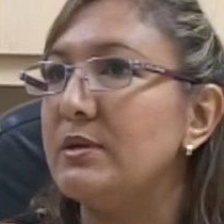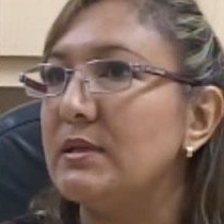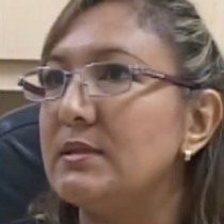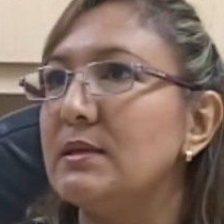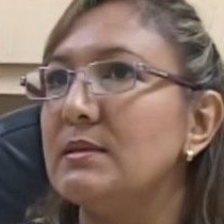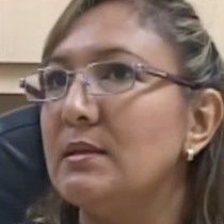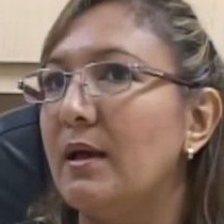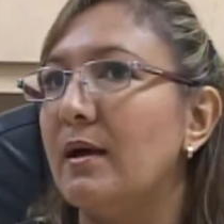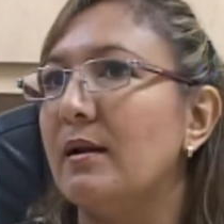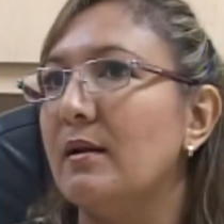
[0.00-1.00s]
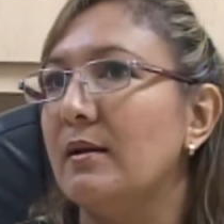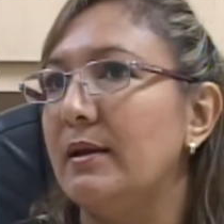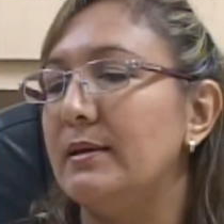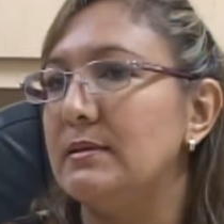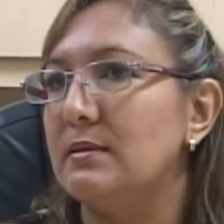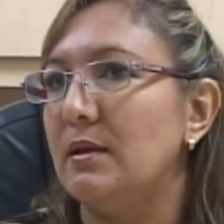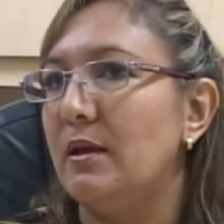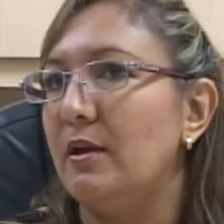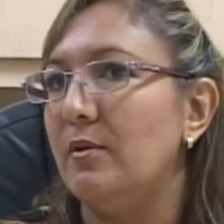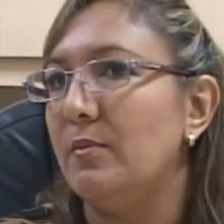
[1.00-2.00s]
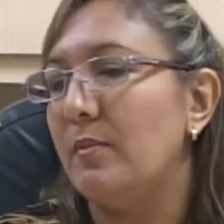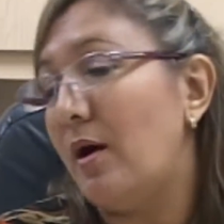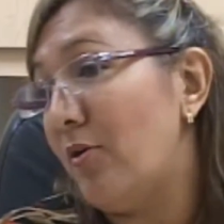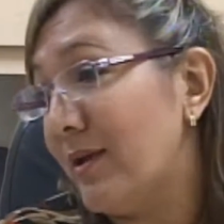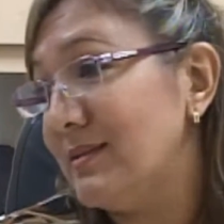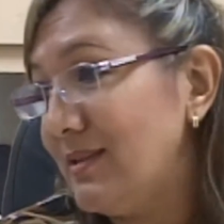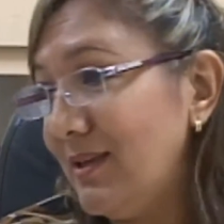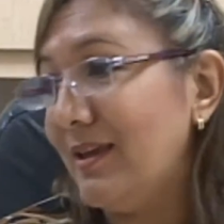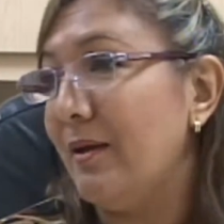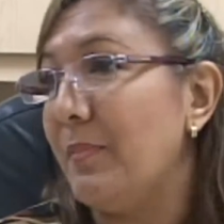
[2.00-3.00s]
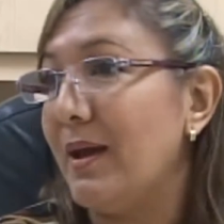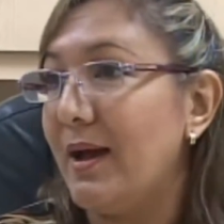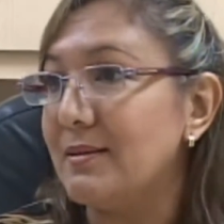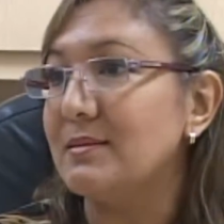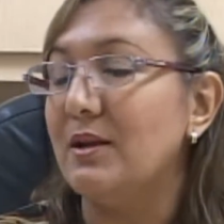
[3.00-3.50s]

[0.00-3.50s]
estar, este, ahora sí que apegarse, ¿no?